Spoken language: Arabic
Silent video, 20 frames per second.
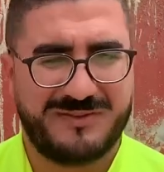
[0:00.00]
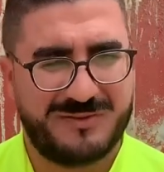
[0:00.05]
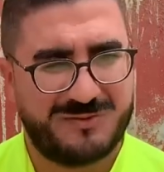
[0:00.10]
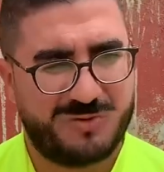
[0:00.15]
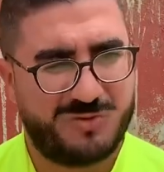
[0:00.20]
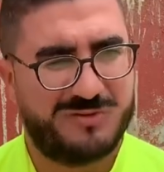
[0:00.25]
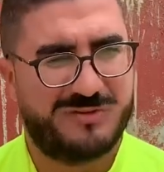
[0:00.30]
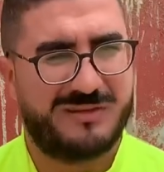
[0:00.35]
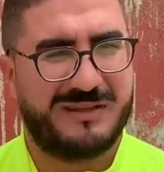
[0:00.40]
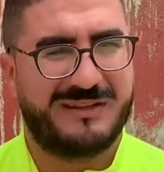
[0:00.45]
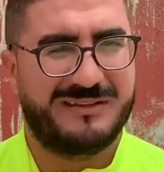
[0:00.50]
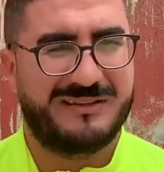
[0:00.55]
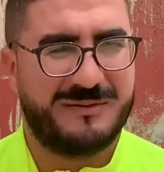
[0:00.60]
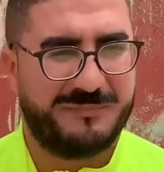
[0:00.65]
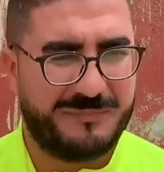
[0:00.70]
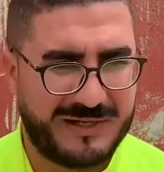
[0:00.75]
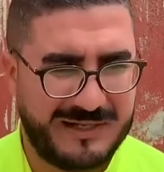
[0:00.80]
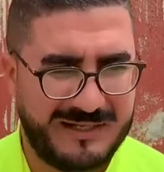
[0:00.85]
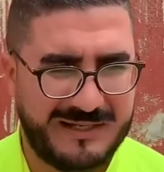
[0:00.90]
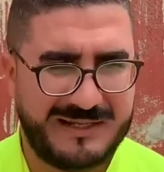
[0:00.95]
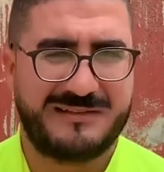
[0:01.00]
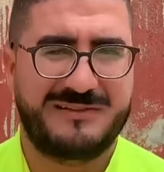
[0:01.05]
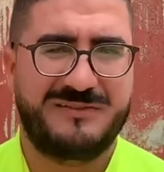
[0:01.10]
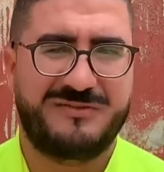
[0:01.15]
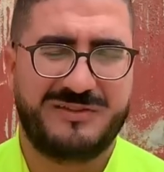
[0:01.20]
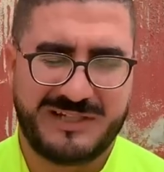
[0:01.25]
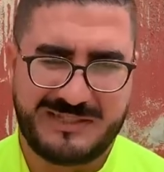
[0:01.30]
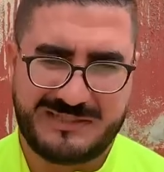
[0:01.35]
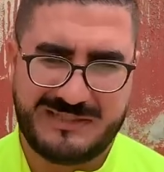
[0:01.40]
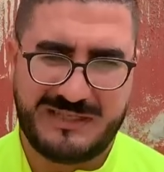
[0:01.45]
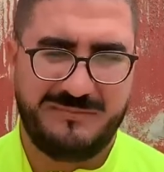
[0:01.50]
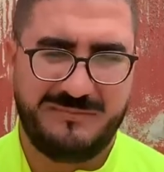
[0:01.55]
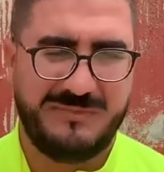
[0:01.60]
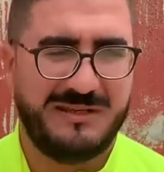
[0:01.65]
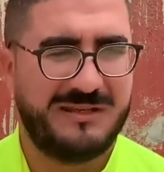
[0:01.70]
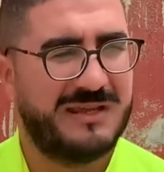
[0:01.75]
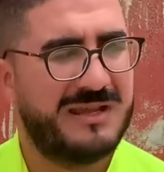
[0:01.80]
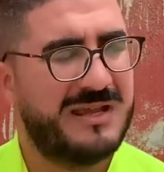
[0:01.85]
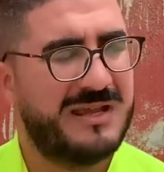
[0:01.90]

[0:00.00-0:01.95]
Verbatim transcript: كنكون كندبر على راسي شي خدامي